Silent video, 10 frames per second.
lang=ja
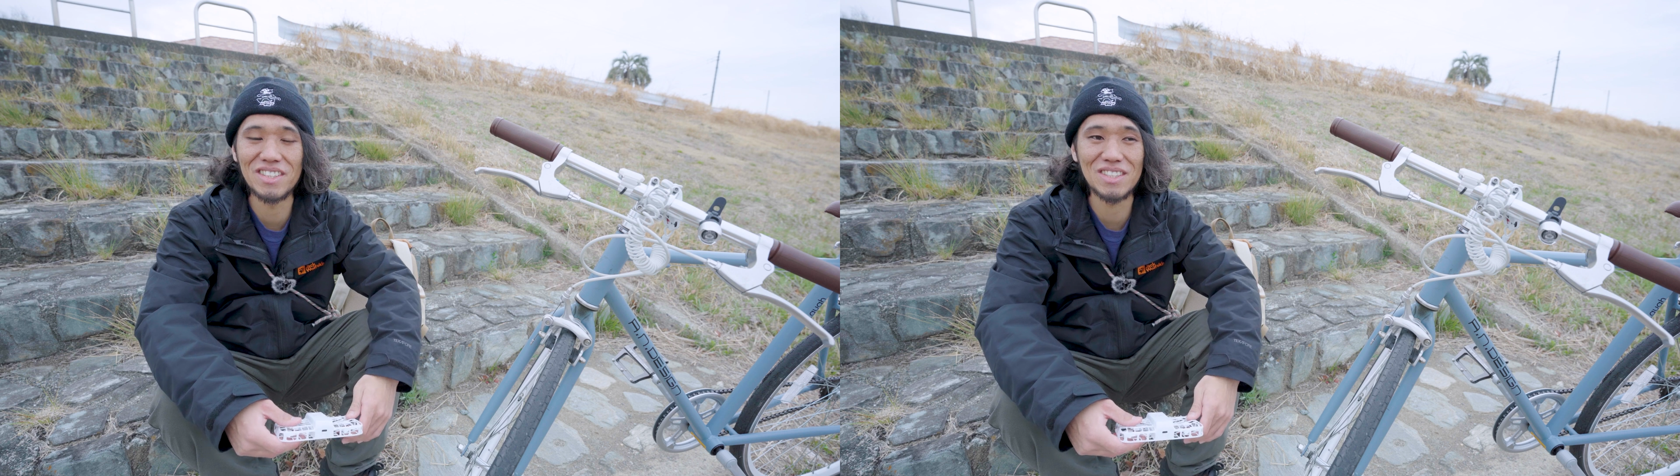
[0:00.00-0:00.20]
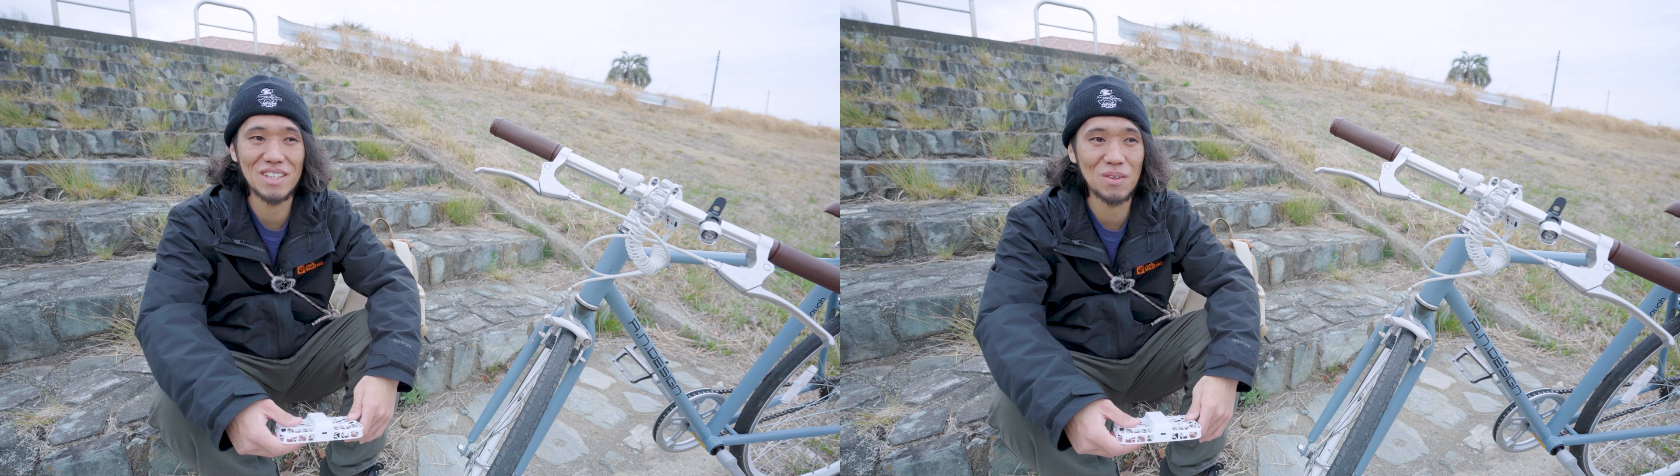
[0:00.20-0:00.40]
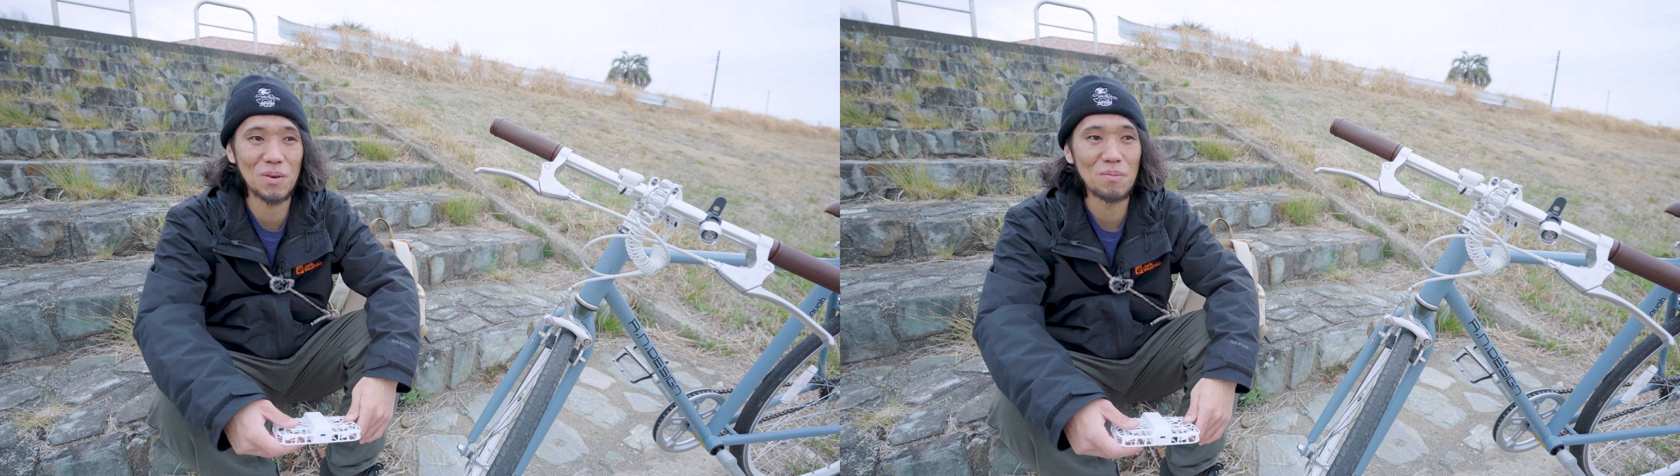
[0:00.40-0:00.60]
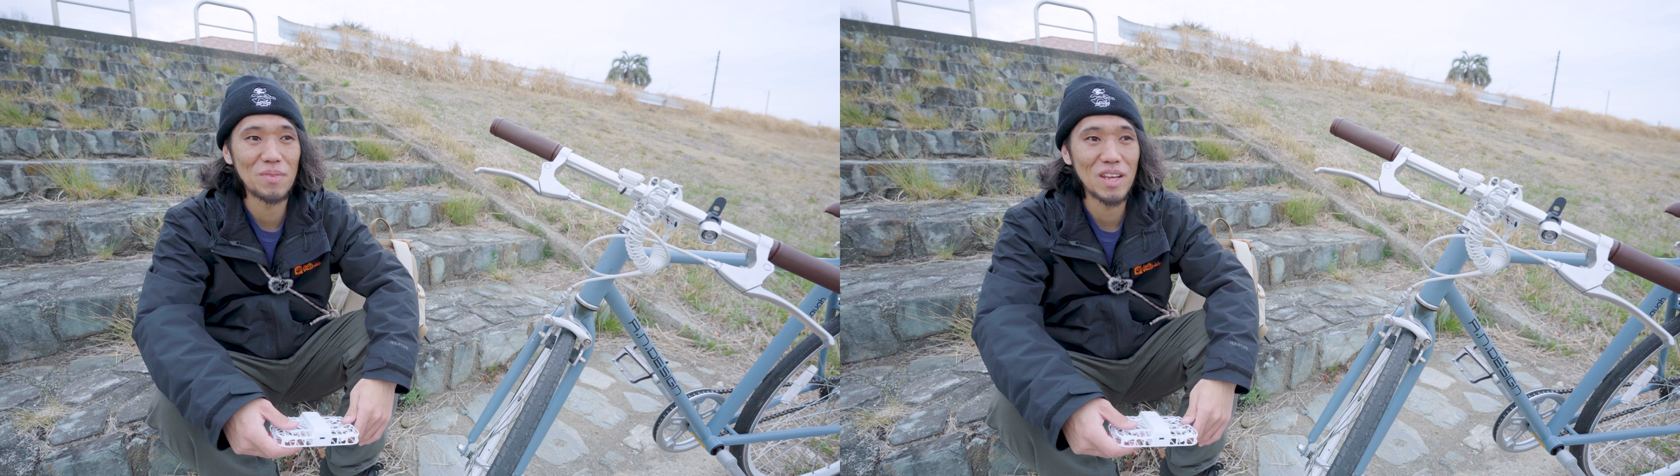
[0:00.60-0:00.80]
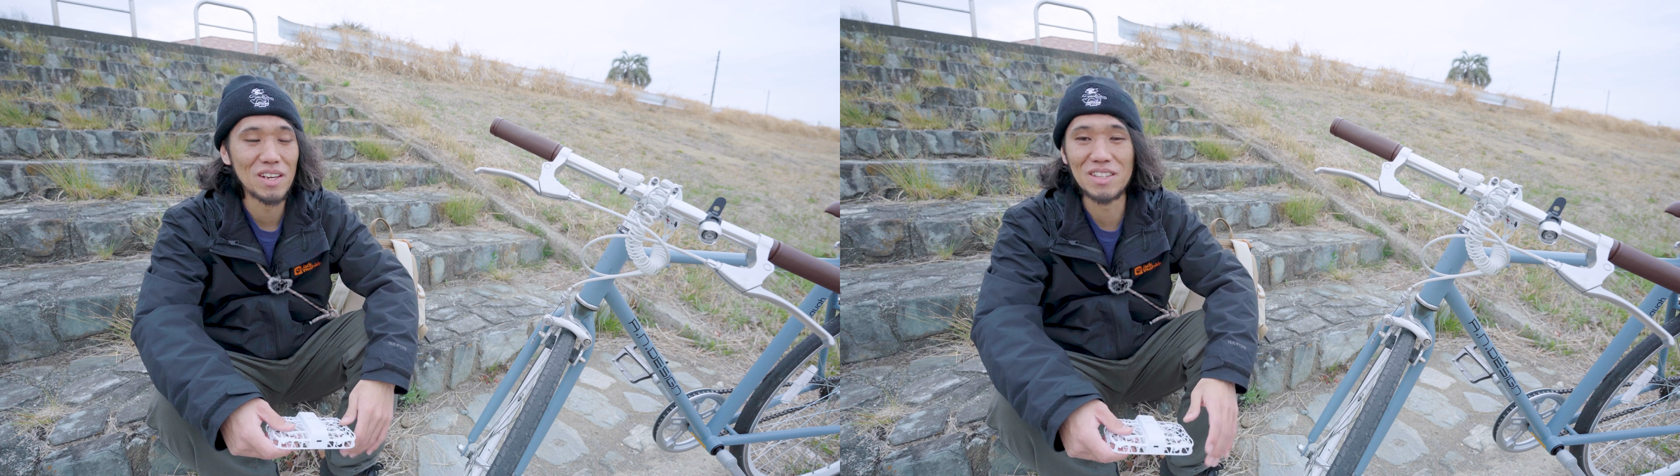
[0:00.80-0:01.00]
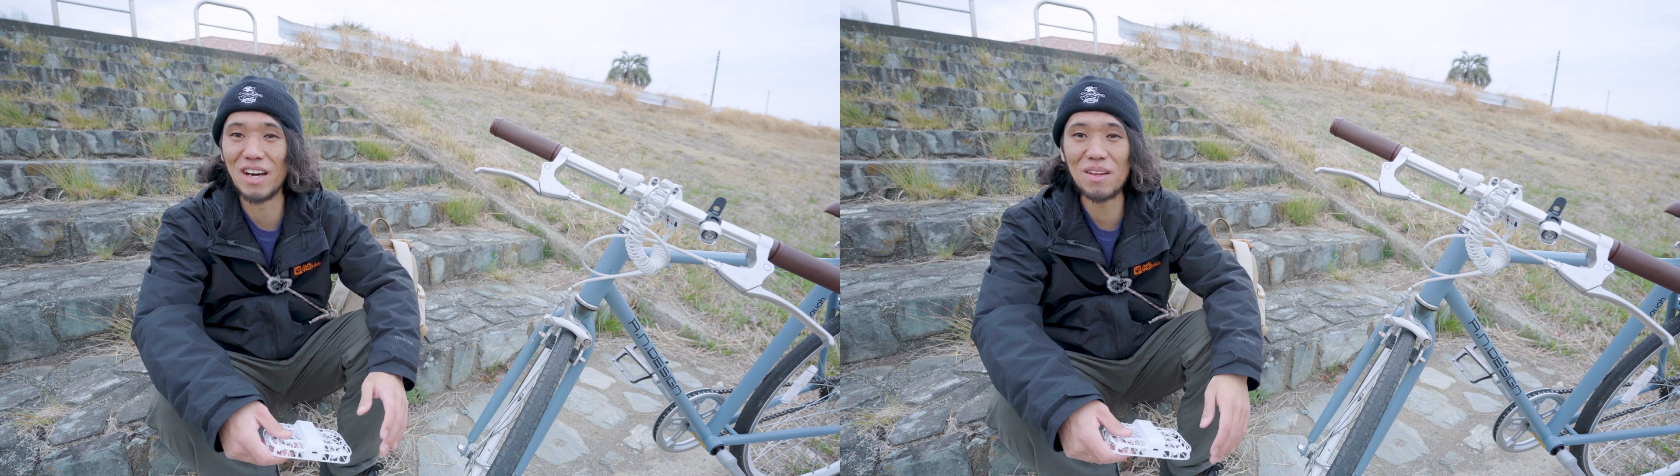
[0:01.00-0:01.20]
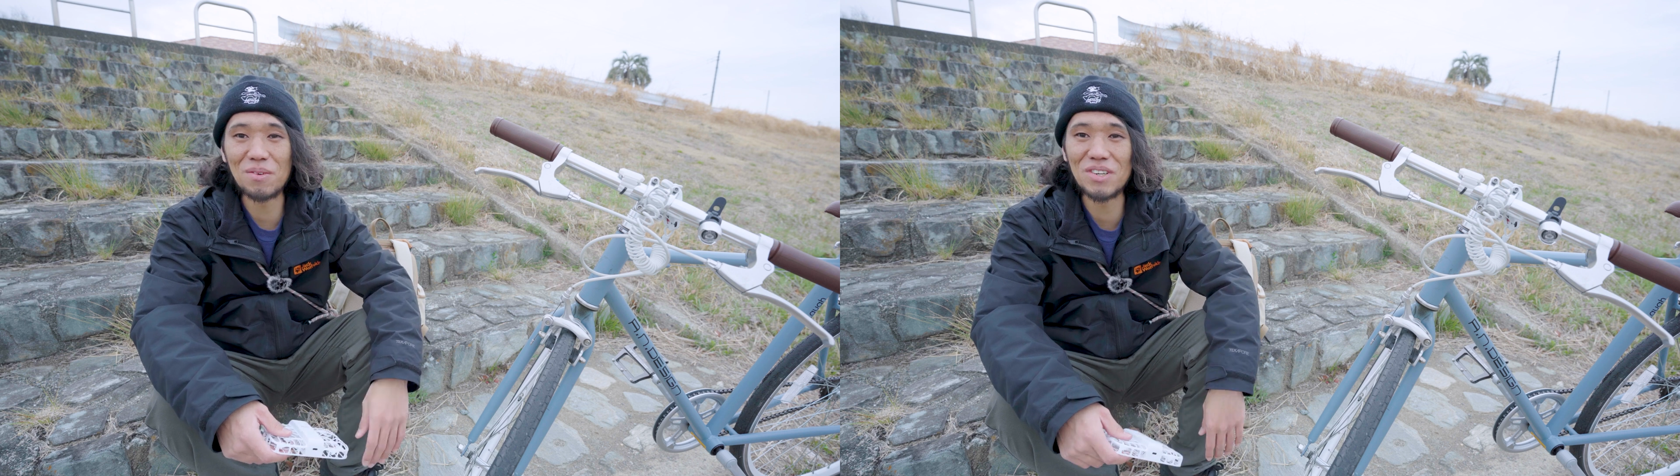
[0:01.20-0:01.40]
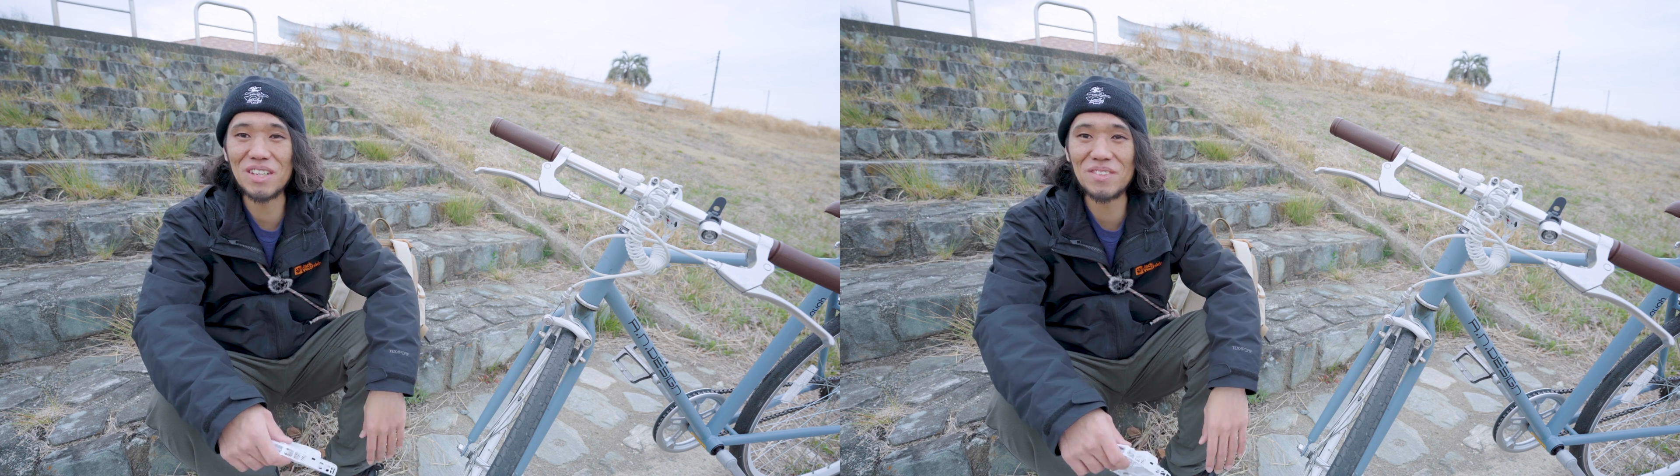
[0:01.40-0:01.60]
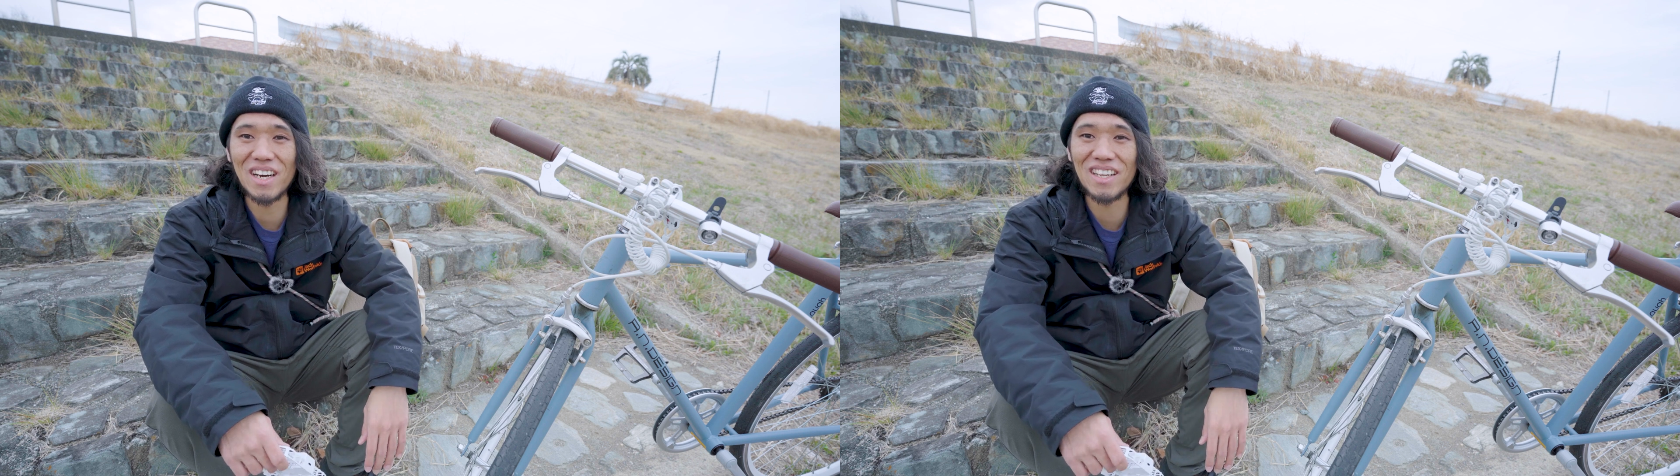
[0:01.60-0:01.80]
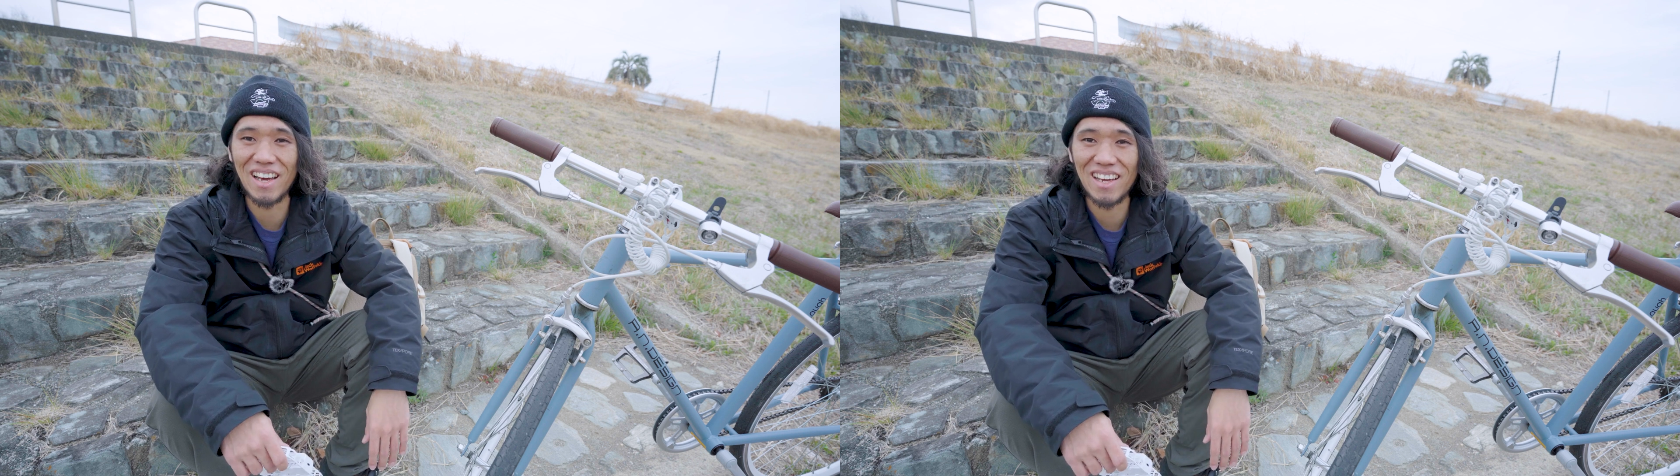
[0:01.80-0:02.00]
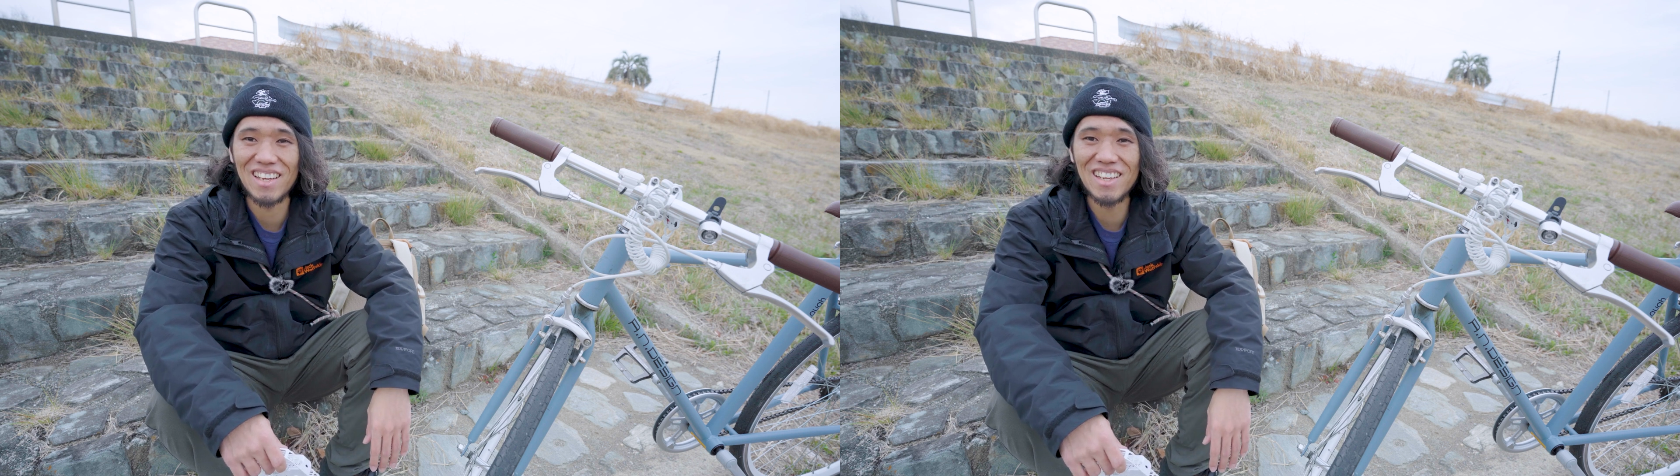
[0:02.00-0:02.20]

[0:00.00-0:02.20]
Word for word: るんですけど、誰も振り向かない。